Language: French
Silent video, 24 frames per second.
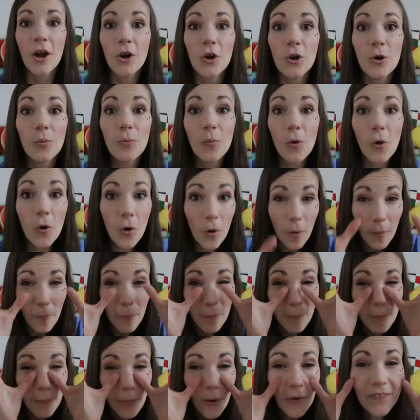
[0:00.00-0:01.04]
Le mot
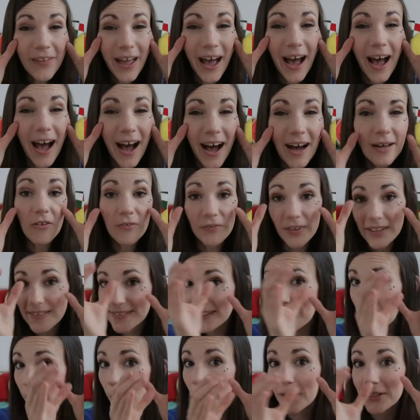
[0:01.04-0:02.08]
panda. En fait,
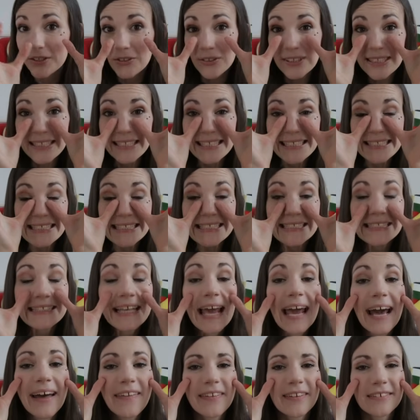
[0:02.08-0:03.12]
ça représente les
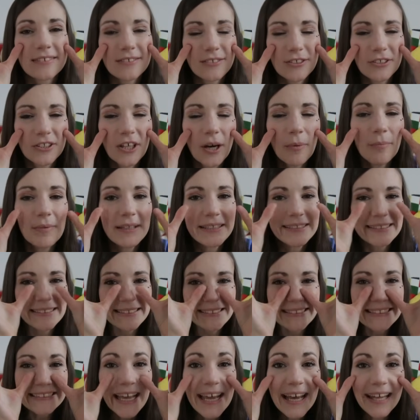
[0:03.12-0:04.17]
cernes, comme les
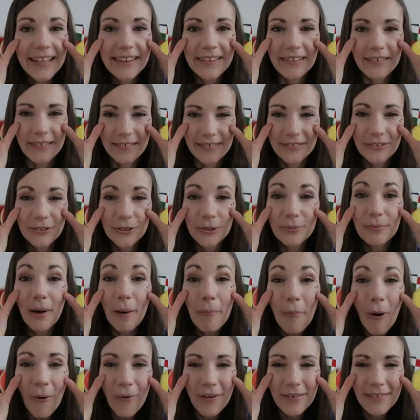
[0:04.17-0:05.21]
cernes de
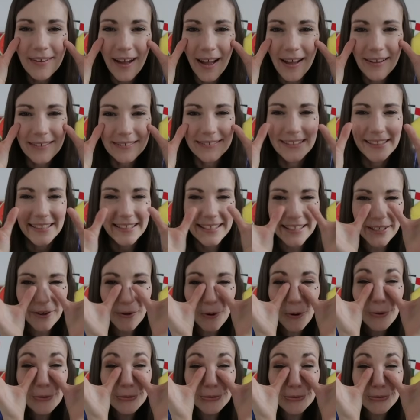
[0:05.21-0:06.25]
maman. Hein des
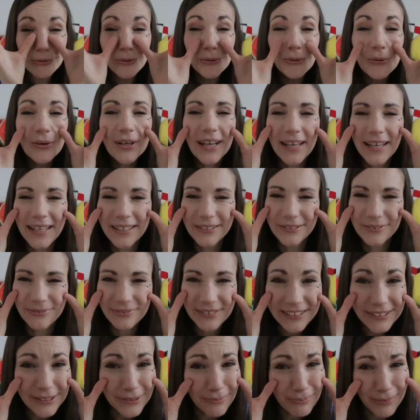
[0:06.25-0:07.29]
gros trous qu'elle a sous
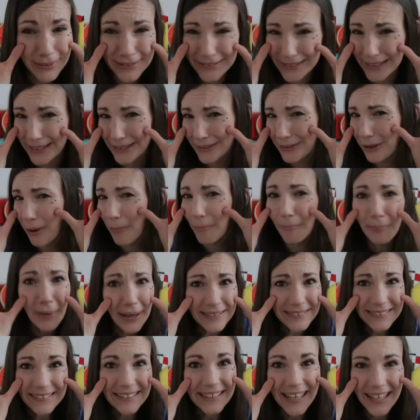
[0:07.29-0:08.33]
les yeux parce qu'elle dort pas
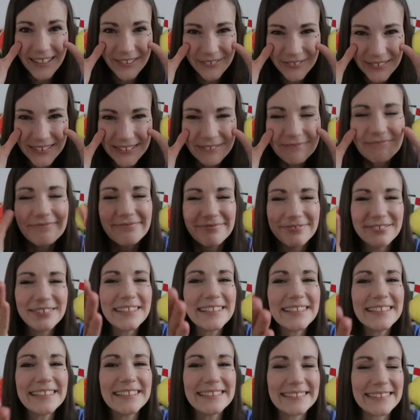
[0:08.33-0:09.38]
assez la nuit.
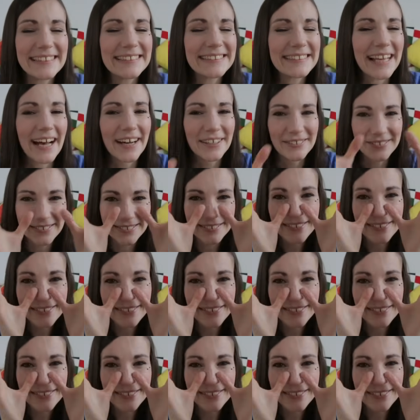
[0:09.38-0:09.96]
Oui, c'est ça.